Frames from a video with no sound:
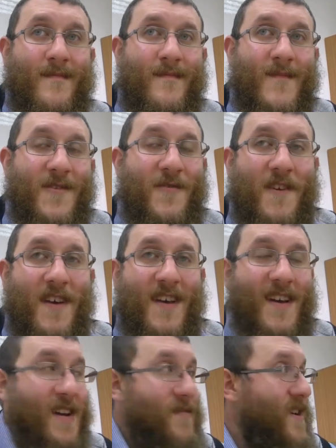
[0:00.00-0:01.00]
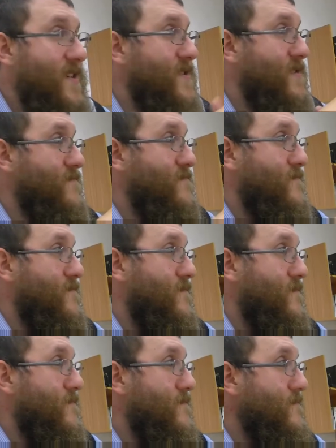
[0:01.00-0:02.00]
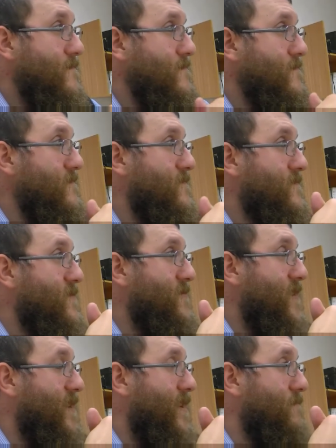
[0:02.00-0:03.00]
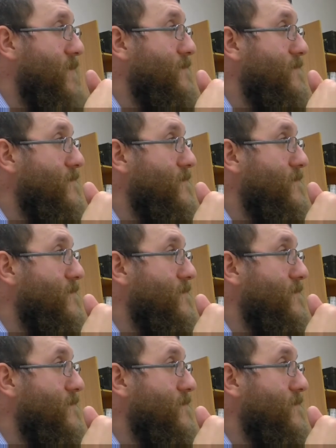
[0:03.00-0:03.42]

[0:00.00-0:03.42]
Según lo que dije, ¿qué parece? Según el Rambam.